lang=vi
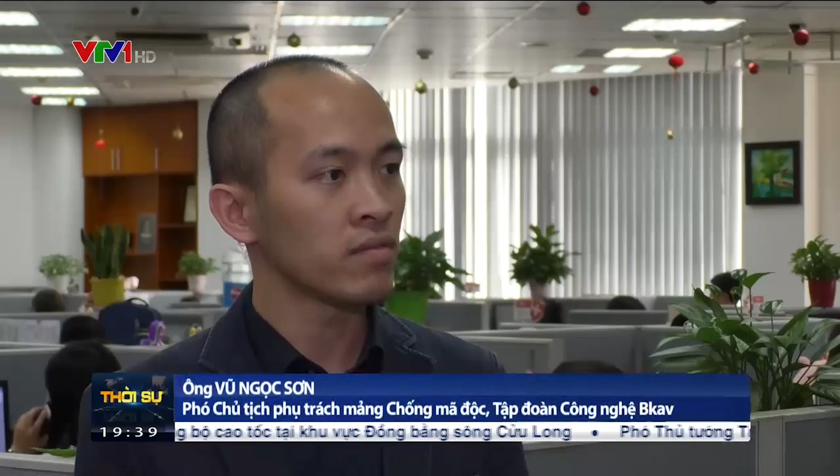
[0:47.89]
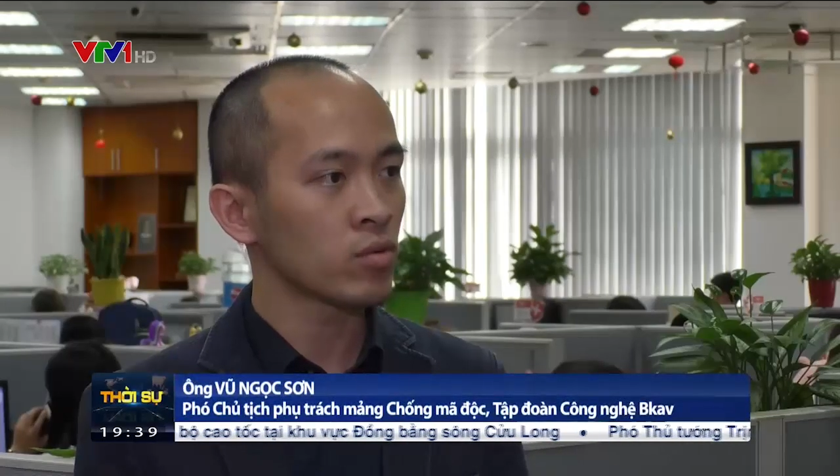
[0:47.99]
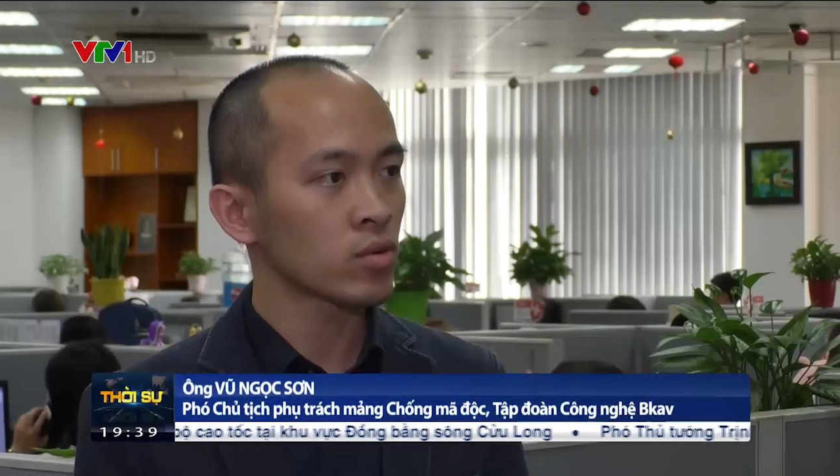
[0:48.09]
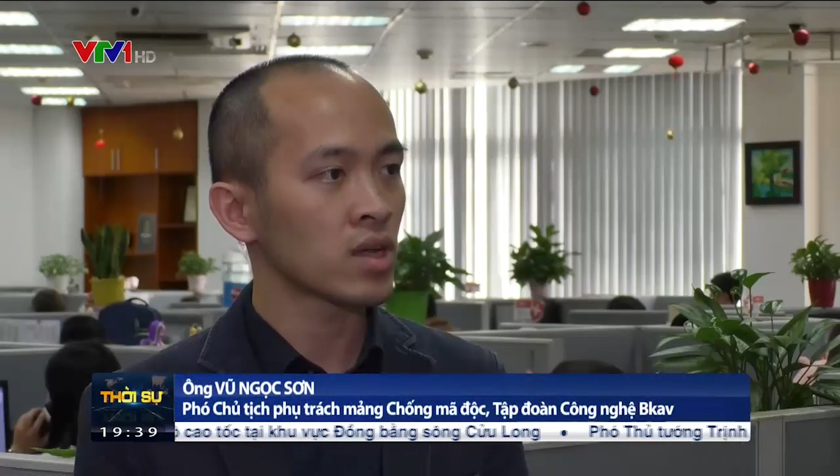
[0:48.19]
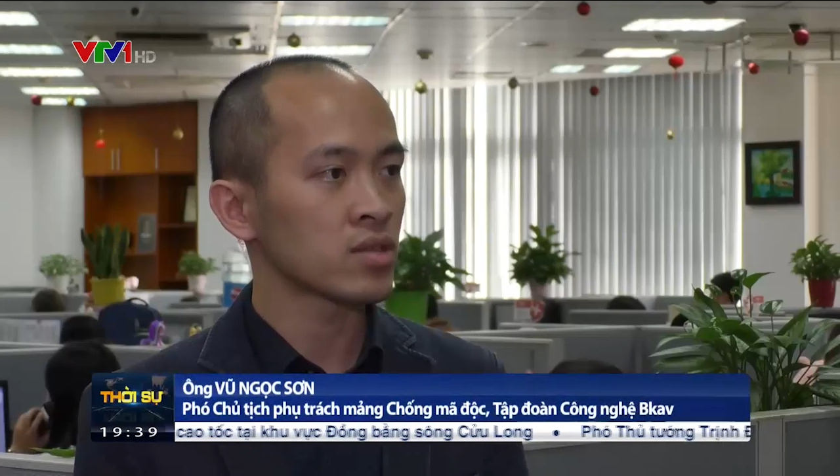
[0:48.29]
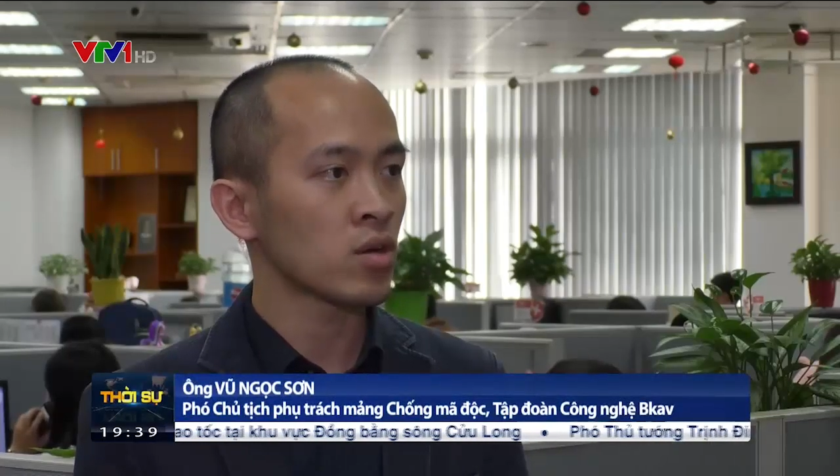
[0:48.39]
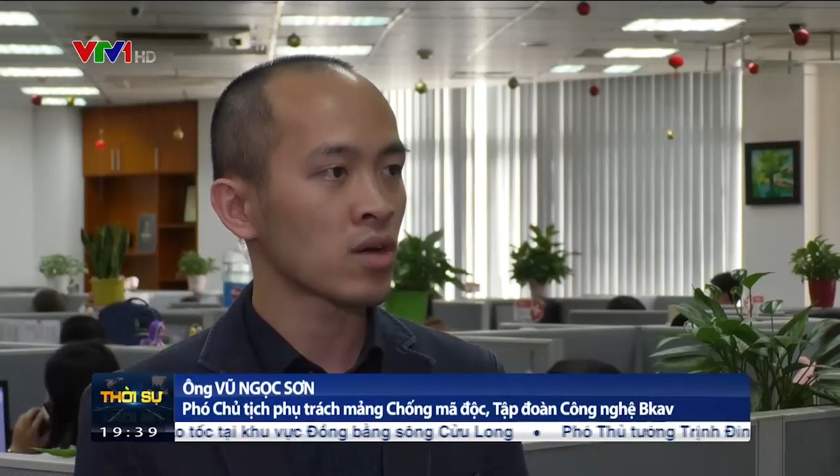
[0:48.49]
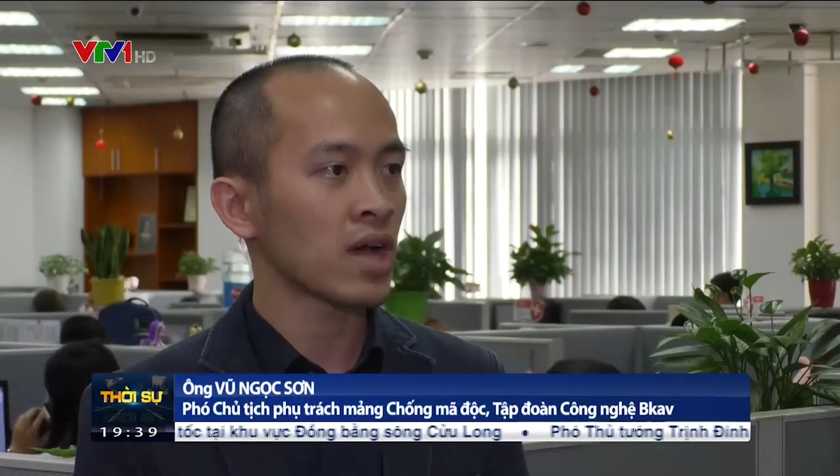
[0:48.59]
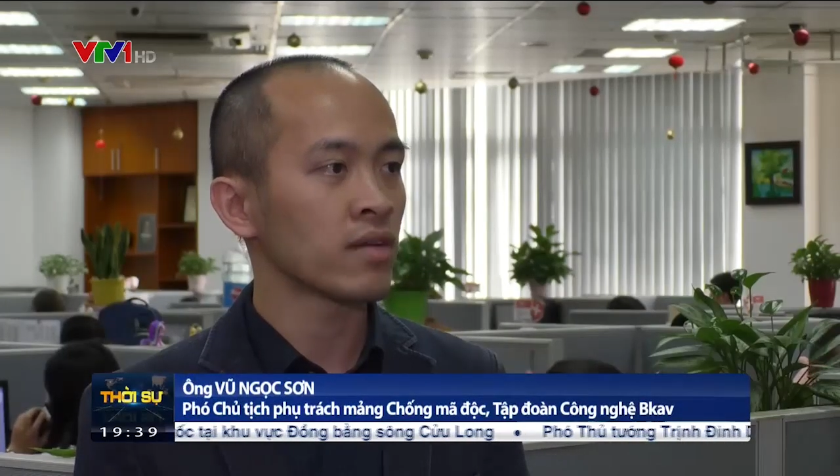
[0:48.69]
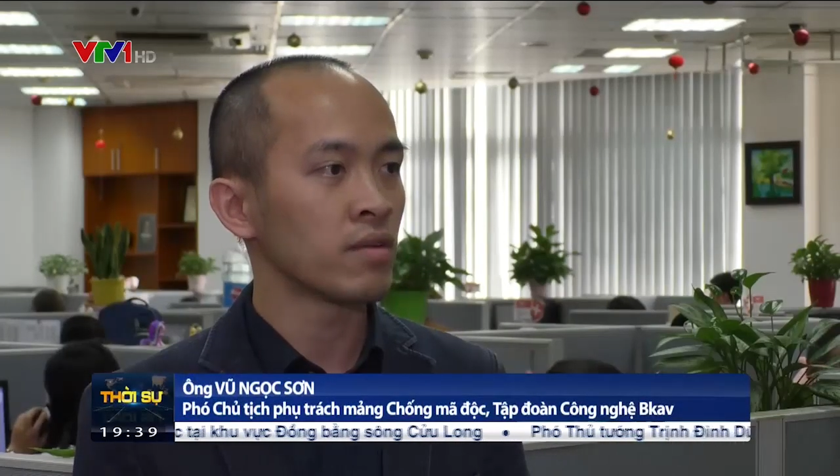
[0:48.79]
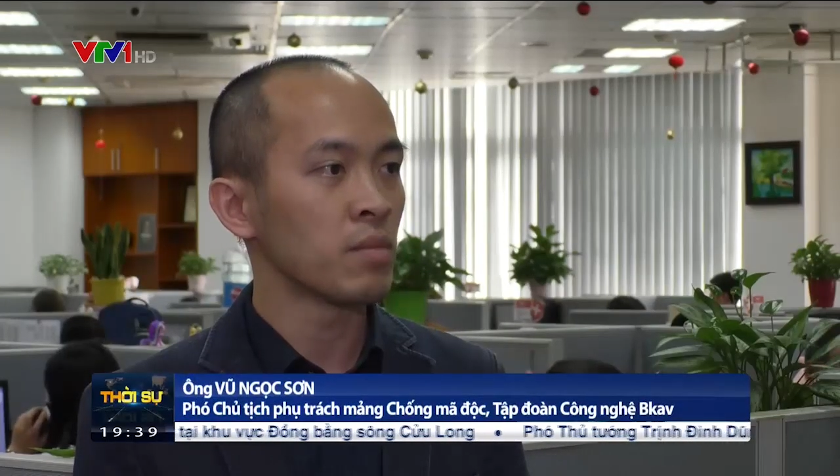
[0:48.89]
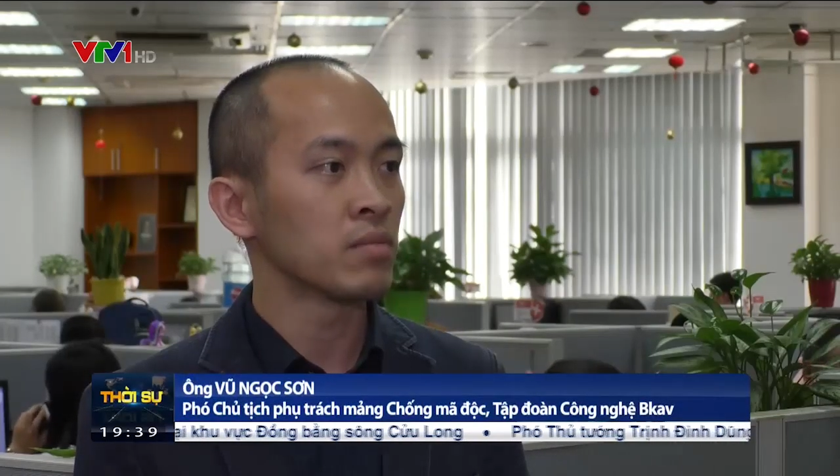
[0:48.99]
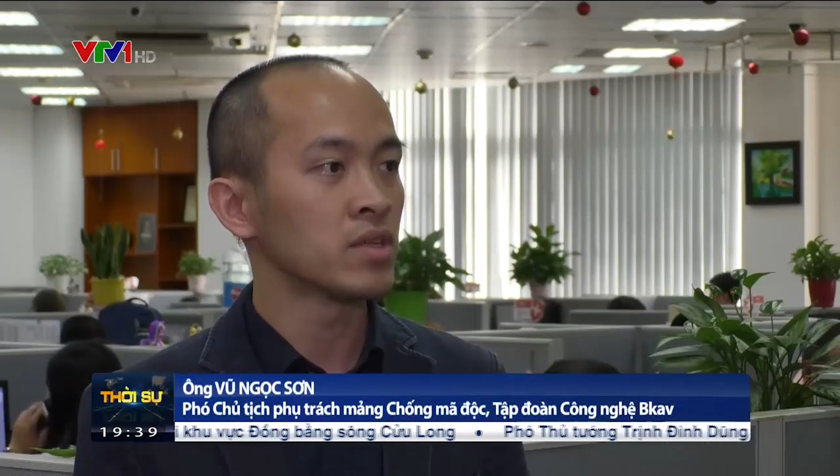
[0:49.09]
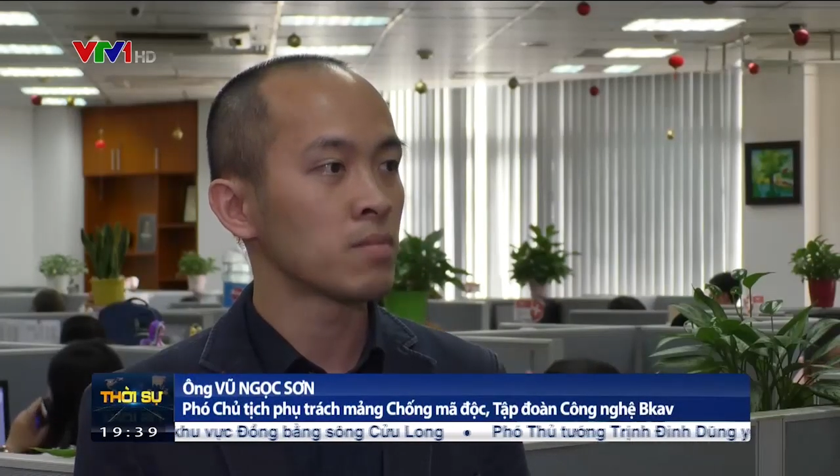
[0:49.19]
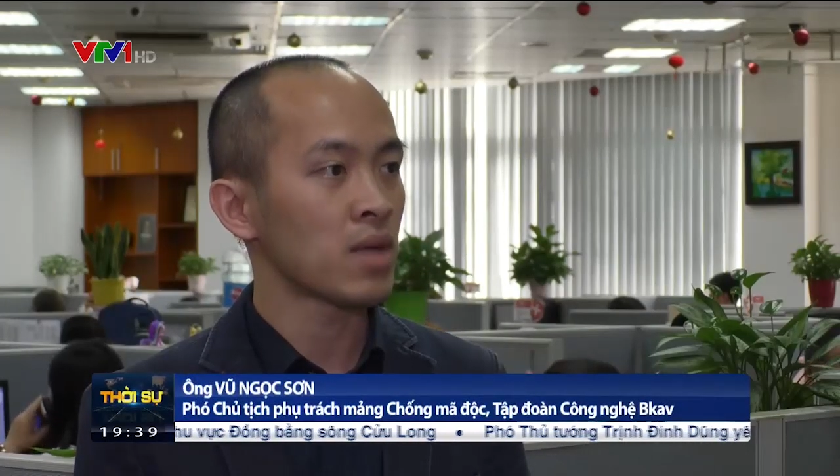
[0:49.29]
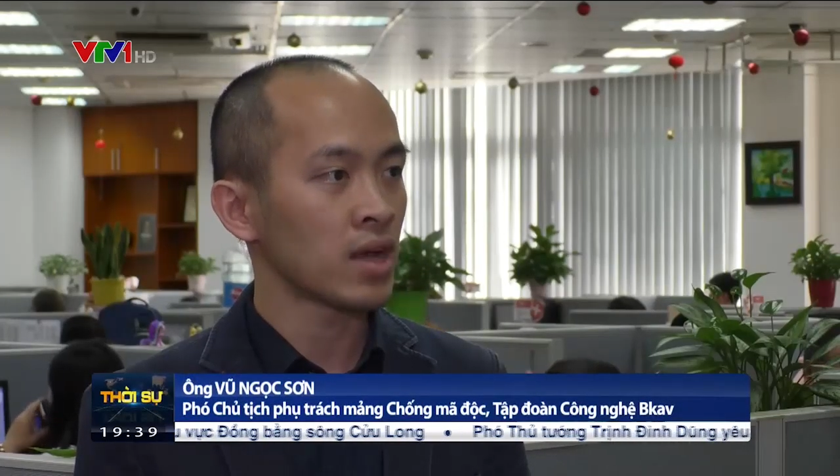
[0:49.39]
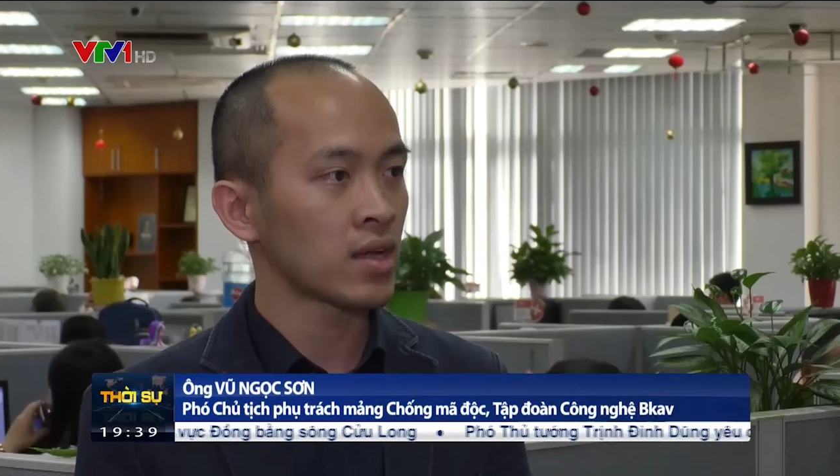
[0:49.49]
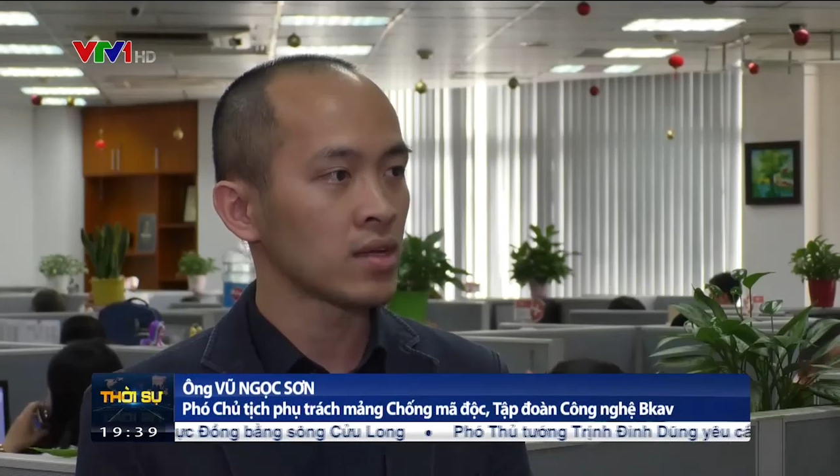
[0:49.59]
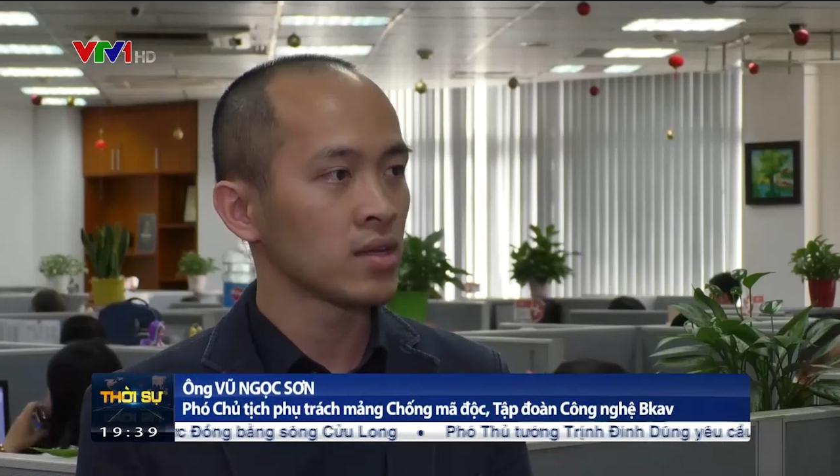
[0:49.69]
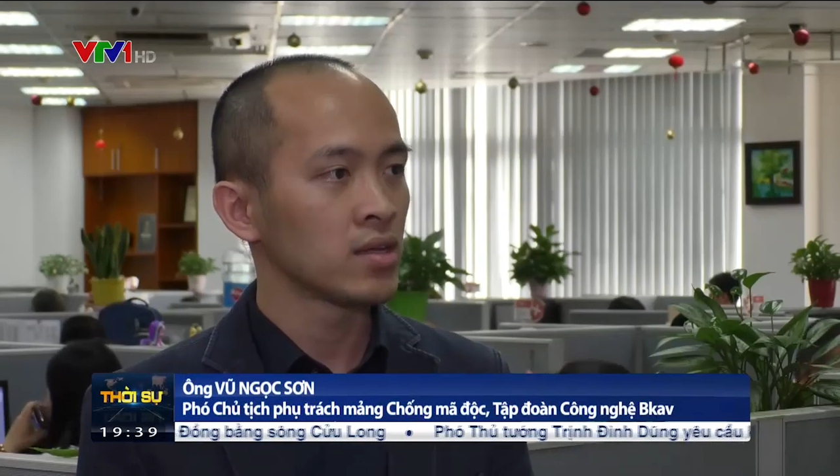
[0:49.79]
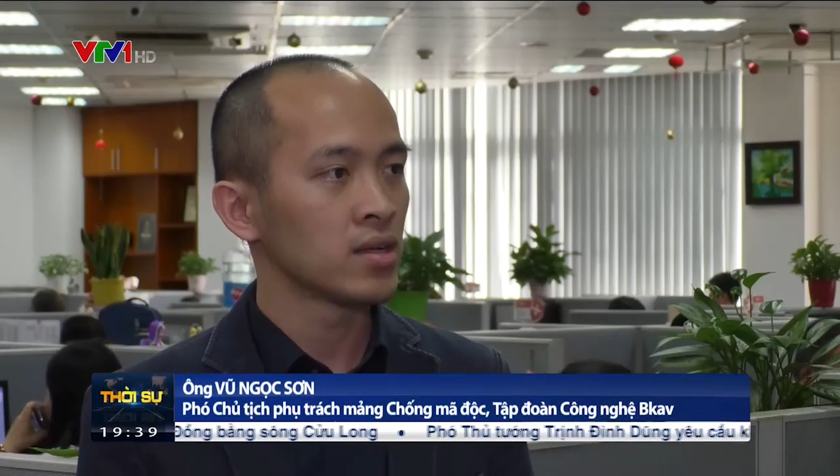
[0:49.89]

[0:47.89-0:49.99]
nhiễm virus là do cài phần mềm từ trên mạng.